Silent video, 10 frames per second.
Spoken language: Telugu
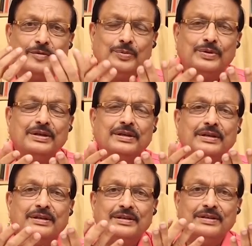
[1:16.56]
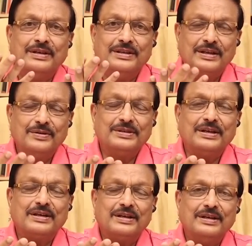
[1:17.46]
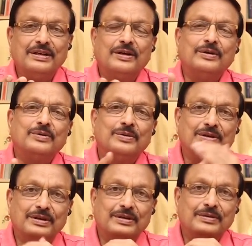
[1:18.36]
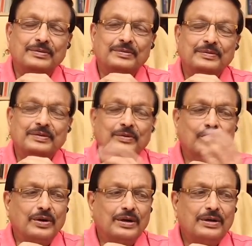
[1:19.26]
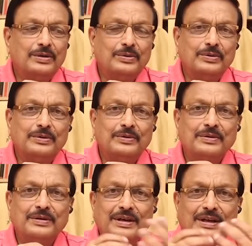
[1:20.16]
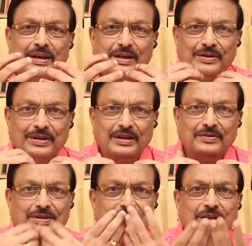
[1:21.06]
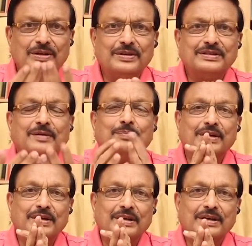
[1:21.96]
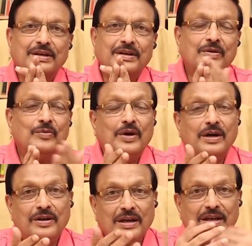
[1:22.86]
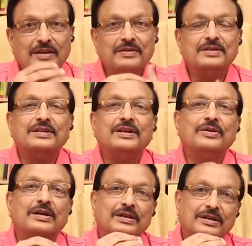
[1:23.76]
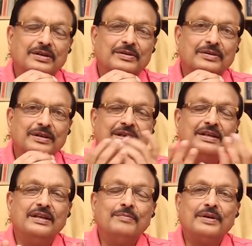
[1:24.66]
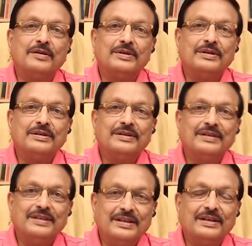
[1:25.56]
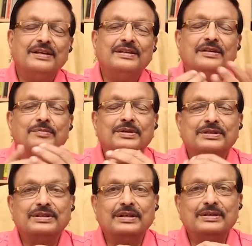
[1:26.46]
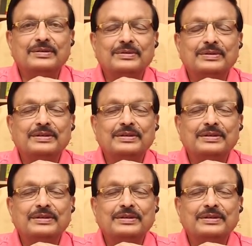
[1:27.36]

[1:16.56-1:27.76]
డబ్బుని నీ తెలివితేటల్ని అడుక్కుంటున్నాడు ఒకళ్ళు నేను ఏమిస్తాను అని చెప్పకుండా వాళ్ళు నాకేమిస్తారు అంటున్నారు ఇంక ఇదేం ప్రేమ ఇదే ఇద్దరు బెచ్చగాళ్ళు